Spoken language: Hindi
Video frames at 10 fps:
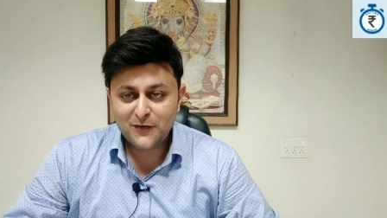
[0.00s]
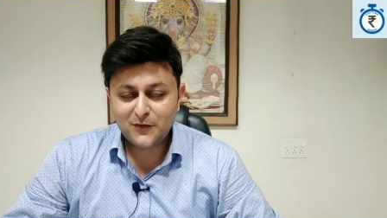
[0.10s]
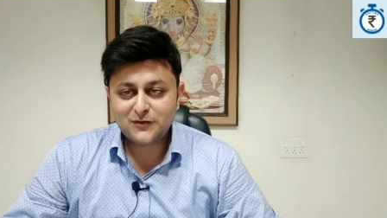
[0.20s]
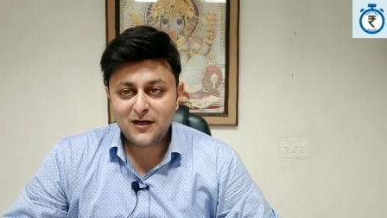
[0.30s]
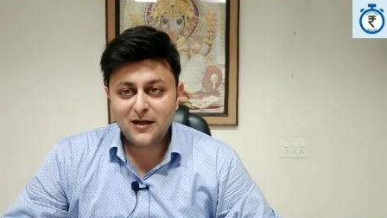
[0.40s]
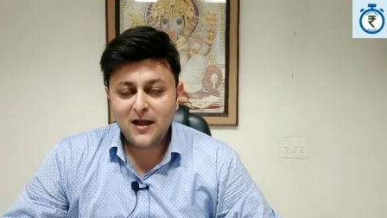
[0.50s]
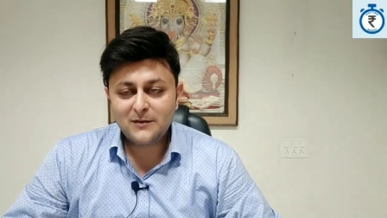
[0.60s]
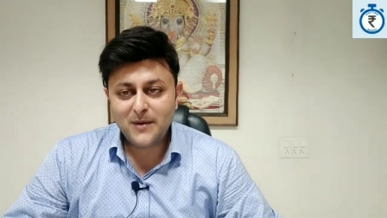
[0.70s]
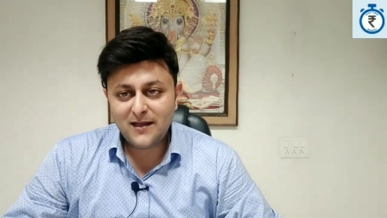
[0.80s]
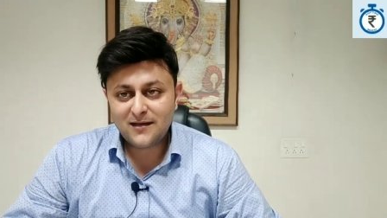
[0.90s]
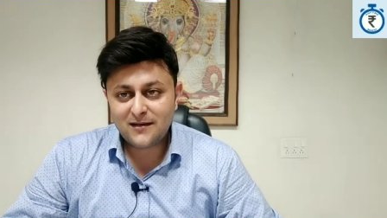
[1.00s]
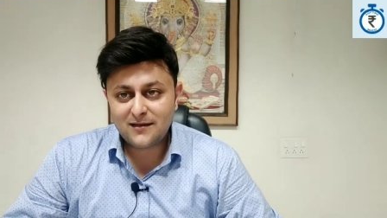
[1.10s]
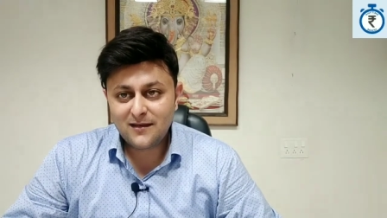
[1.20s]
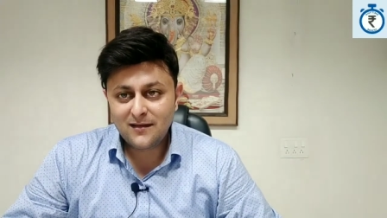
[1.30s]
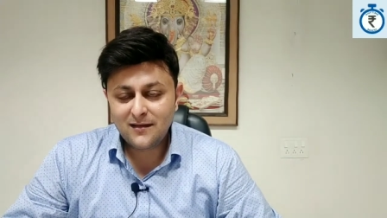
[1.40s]
तो चलिए आज बात
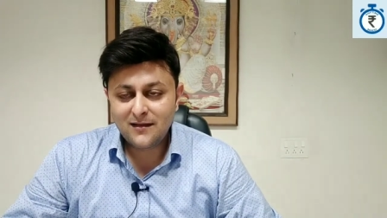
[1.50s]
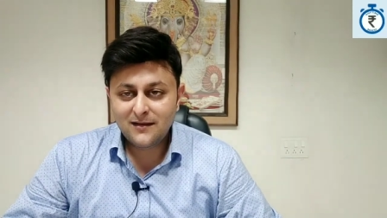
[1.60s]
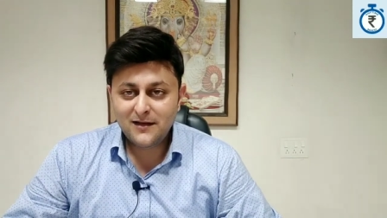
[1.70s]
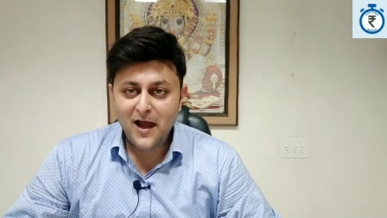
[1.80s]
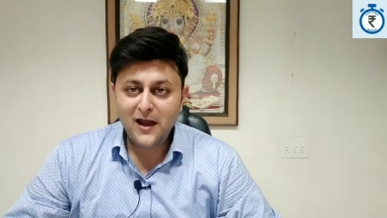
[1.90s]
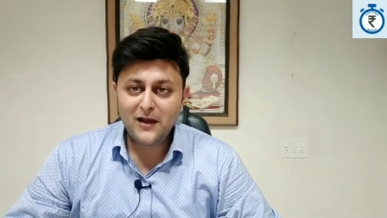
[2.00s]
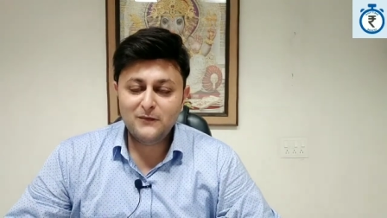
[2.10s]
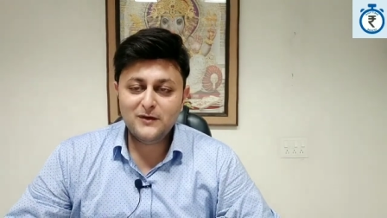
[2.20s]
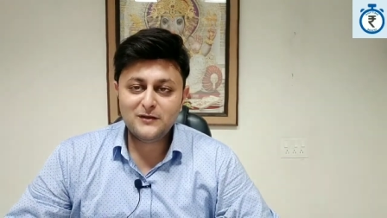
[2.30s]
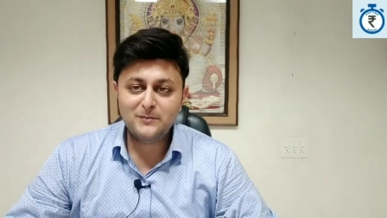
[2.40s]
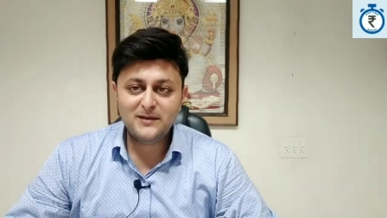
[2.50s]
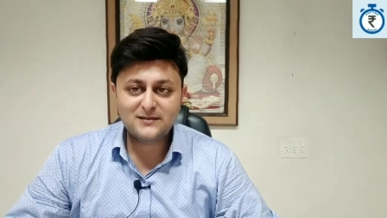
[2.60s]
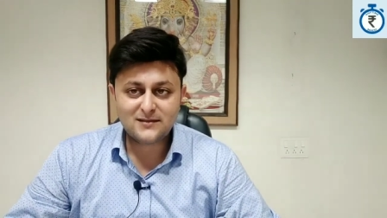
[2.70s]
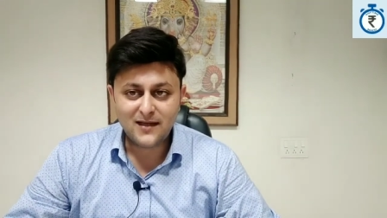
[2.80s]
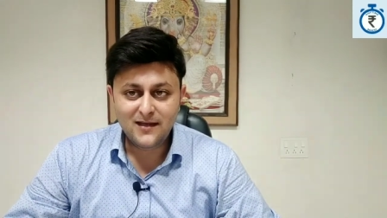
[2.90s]
करते हैं क्या इन्वेस्टमेंट
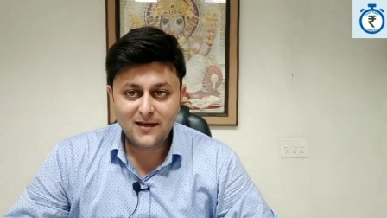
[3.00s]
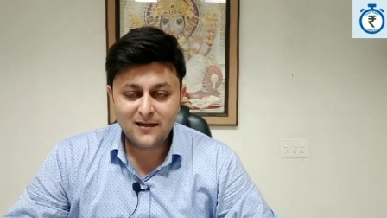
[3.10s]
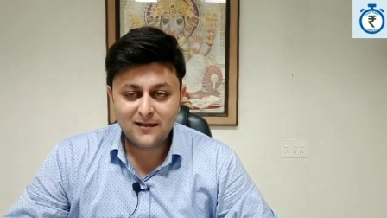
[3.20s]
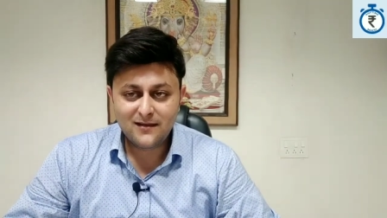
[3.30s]
सही है